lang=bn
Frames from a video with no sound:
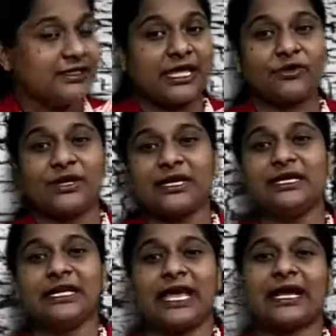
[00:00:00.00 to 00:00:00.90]
দেখো এখানে
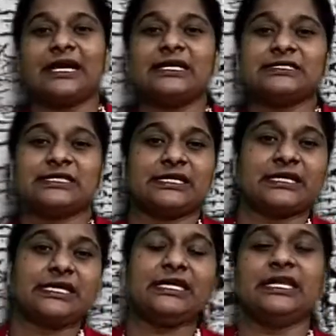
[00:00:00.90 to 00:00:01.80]
লেখা আছে এটা
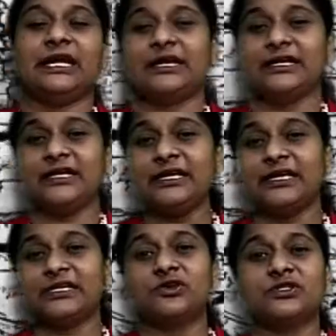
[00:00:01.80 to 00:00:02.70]
কি লার্নিং
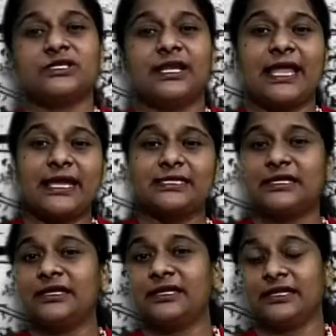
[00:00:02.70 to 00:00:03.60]
এটি হচ্ছে
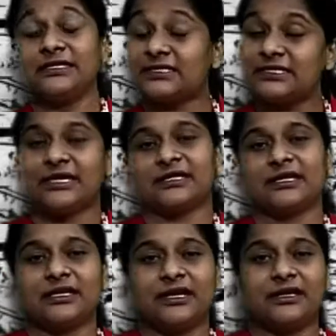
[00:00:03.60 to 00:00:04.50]

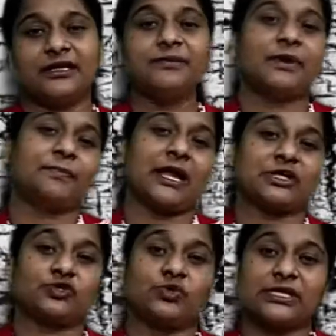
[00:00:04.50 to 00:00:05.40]
ইনসিডেন্টাল লার্নিং বা
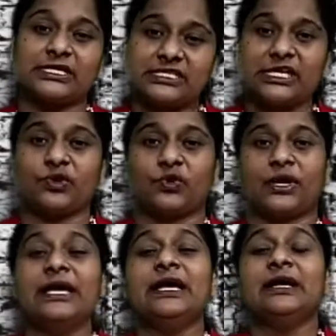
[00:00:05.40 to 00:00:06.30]
প্রাসঙ্গিক শিক্ষণ
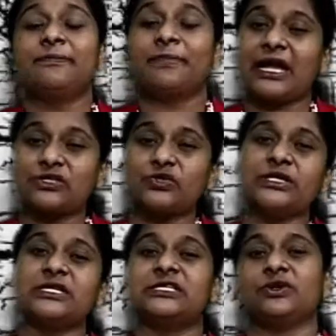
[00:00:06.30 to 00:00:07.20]

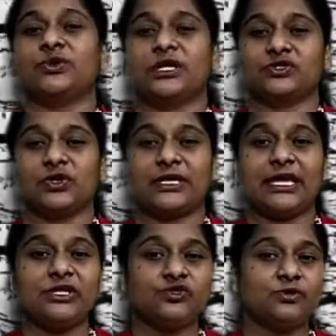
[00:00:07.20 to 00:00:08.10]
প্রাসঙ্গিক শিক্ষণ আসলে কি
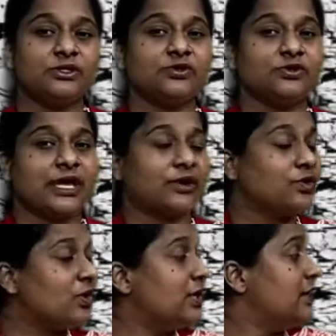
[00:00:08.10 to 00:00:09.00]
এই ছবিতেও
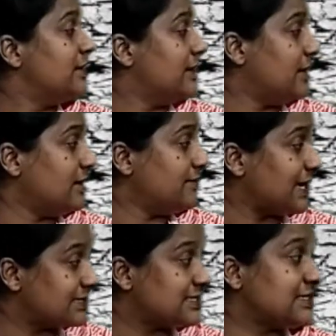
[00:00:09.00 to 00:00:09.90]
দেখো
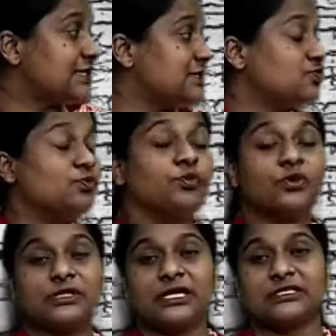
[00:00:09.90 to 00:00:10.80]
বাচ্চাটি কিছু
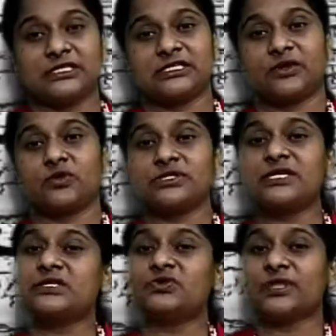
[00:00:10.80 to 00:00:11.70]
বোঝার চেষ্টা করছে
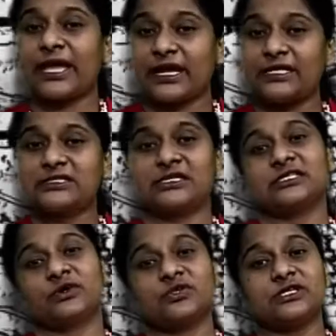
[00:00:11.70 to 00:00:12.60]
কিছু দেখার
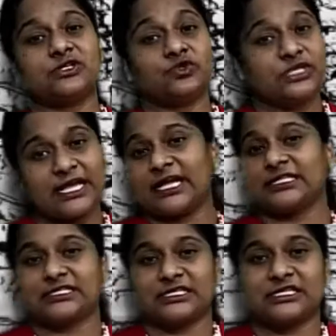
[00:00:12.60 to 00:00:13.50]
চেষ্টা করছে কিছু শেখার
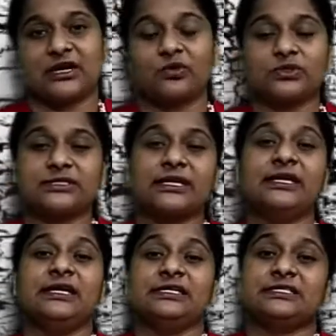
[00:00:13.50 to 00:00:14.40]
চেষ্টা করছে
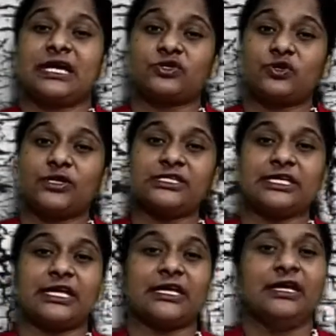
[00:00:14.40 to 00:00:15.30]
যে আসলে
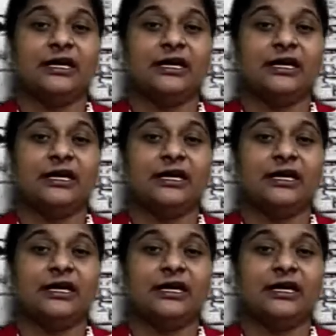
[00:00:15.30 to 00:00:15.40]
সেই